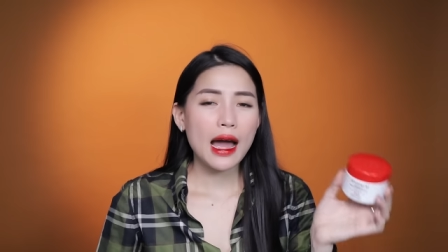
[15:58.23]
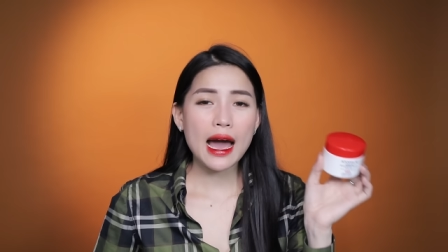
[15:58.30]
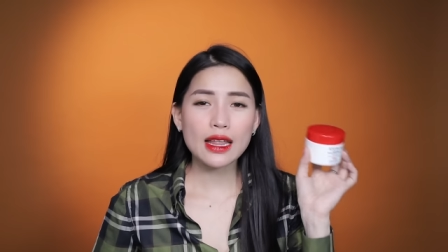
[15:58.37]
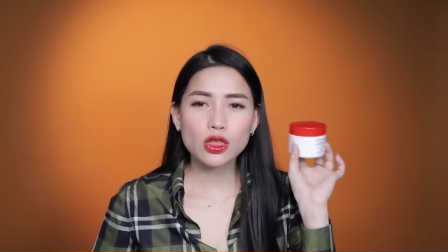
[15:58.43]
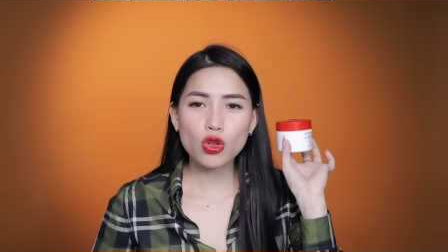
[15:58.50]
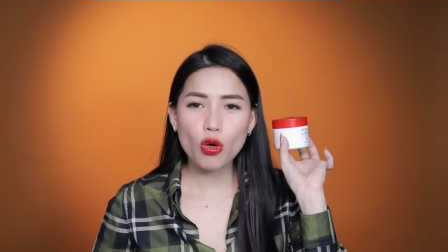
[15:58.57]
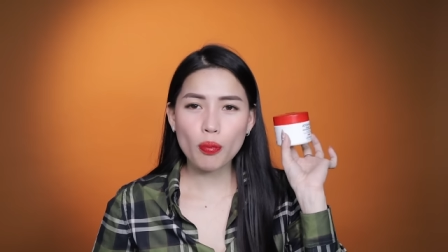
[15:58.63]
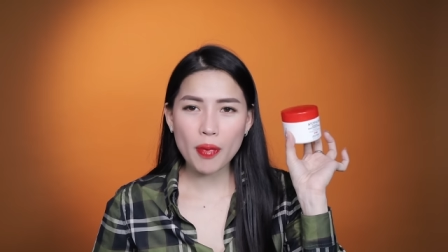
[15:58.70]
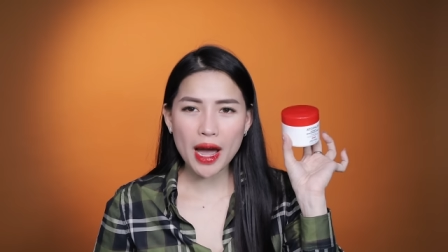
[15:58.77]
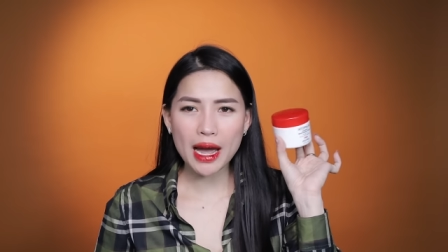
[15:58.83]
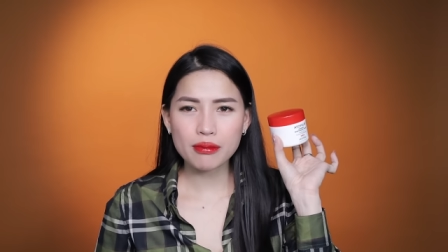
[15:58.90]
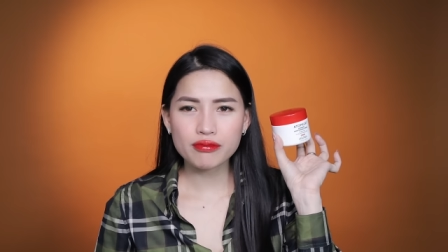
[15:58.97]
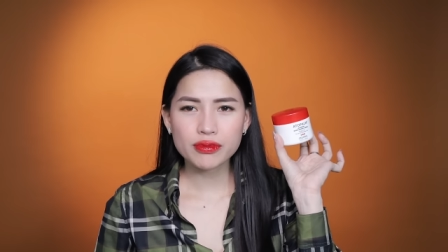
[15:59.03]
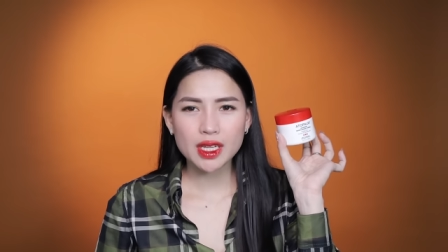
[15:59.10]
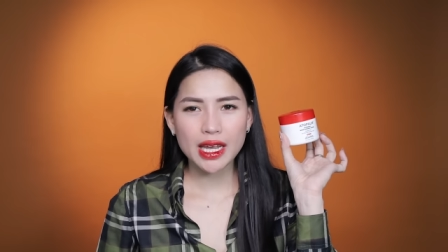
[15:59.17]

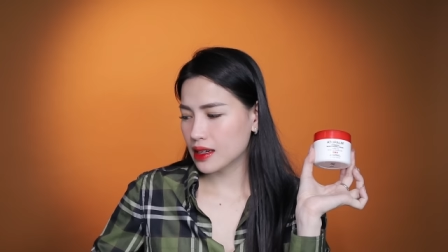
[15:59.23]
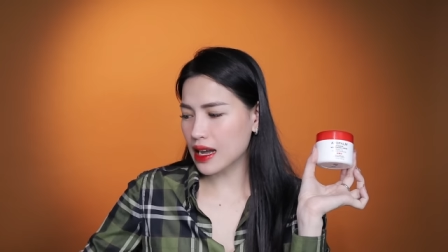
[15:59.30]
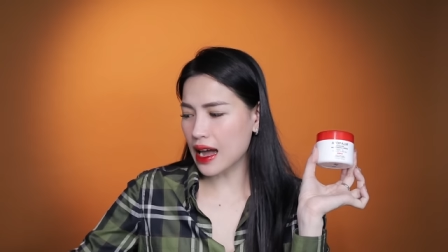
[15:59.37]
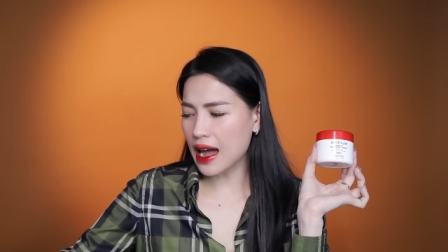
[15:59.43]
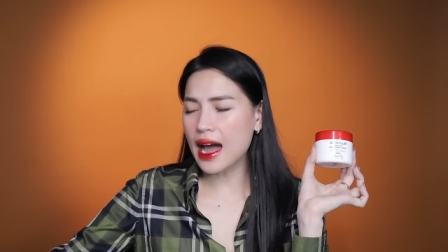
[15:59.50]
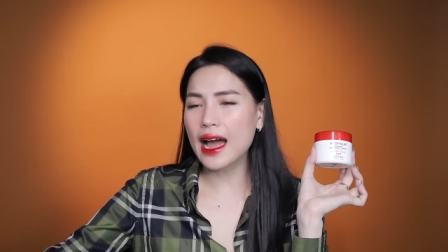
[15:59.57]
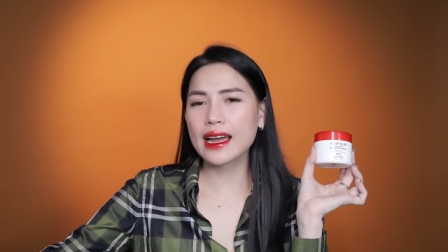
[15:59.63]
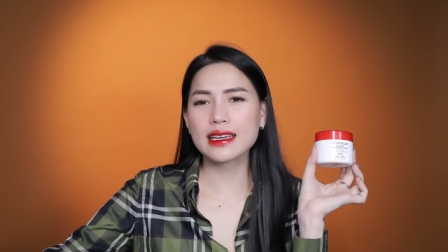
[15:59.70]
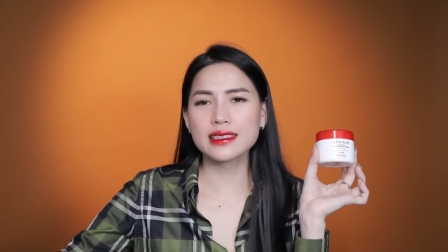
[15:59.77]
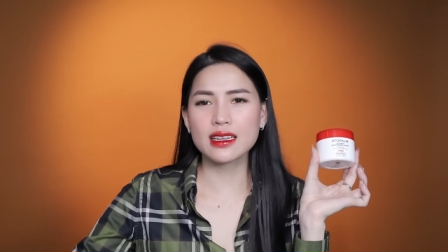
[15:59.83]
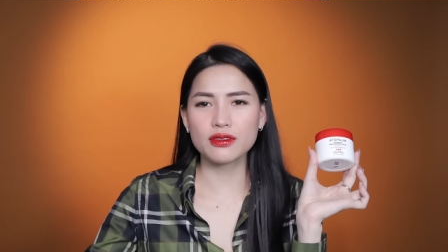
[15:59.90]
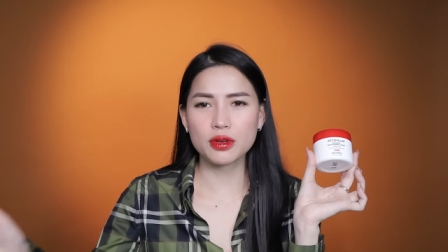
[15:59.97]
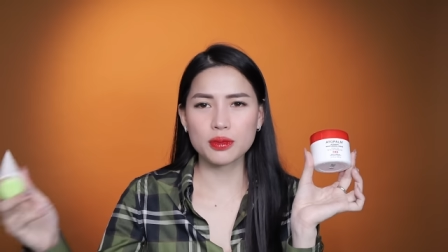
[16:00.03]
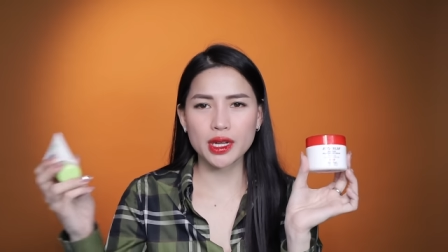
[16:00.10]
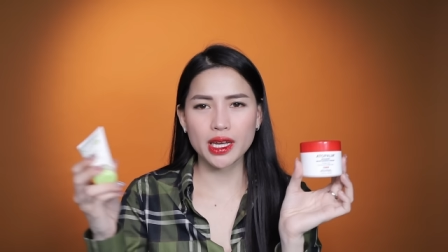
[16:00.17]
Atopalm. Cả hai cái
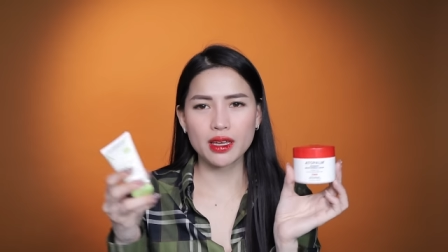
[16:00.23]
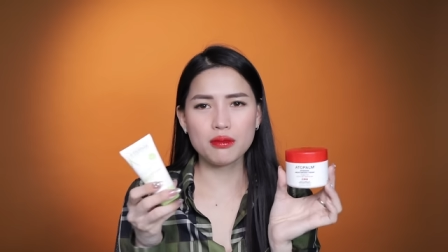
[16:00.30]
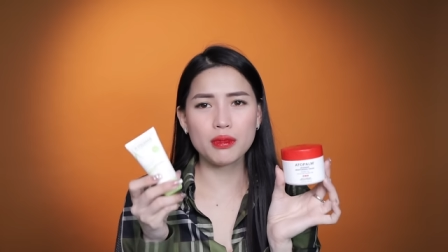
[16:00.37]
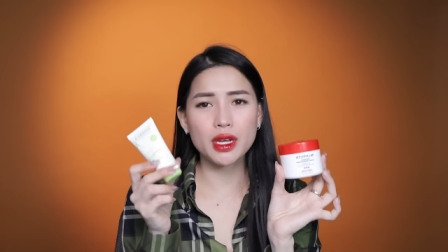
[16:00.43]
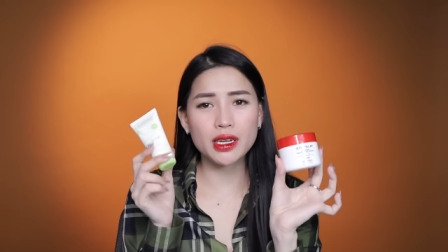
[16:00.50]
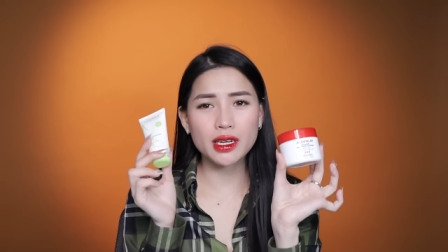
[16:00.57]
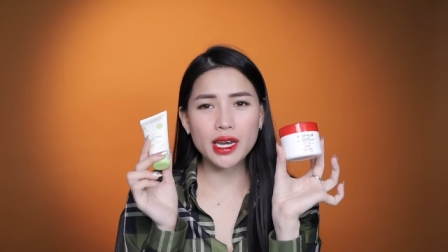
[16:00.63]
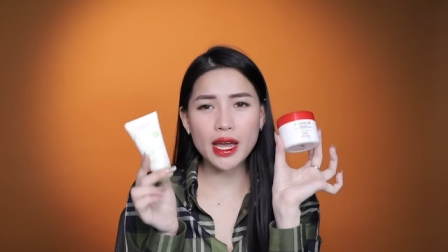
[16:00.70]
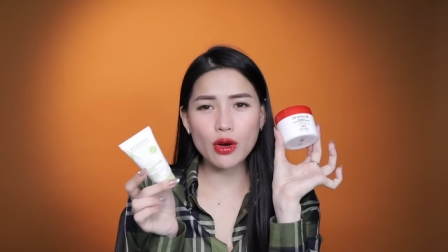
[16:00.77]
sản phẩm này mình